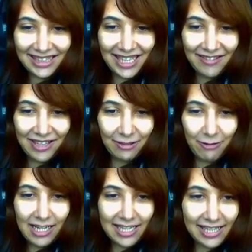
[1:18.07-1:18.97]
A ver,
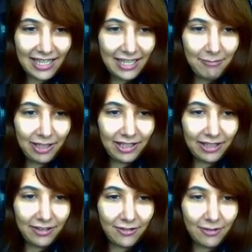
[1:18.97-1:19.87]
¿cuál es el límite
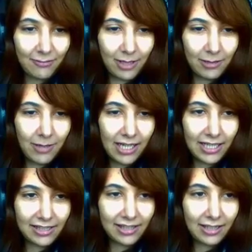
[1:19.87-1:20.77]
de Cormag? Vale,
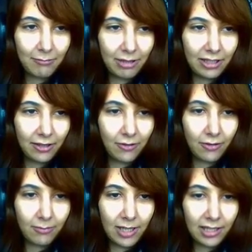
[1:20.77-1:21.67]
este es el límite de
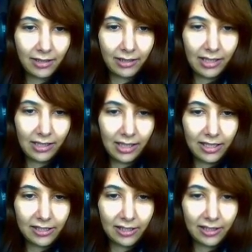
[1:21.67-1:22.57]
Cormac Y el
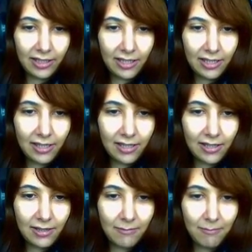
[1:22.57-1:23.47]
de este
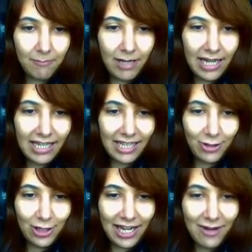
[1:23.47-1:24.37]
es... Vale,
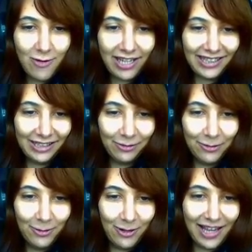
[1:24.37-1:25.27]
o sea, no hay
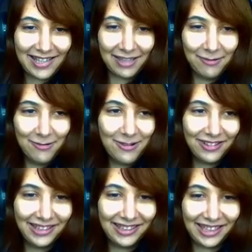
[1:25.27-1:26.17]
ningún lugar
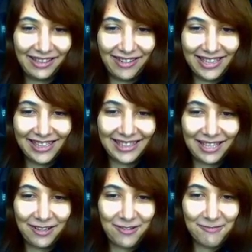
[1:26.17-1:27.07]
seguro entre la ballesta
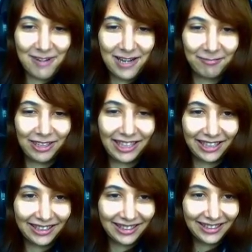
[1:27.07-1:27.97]
y Cormac. Me
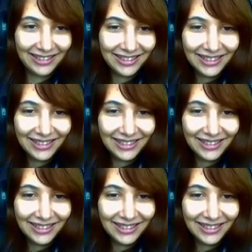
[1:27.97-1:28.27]
encanta.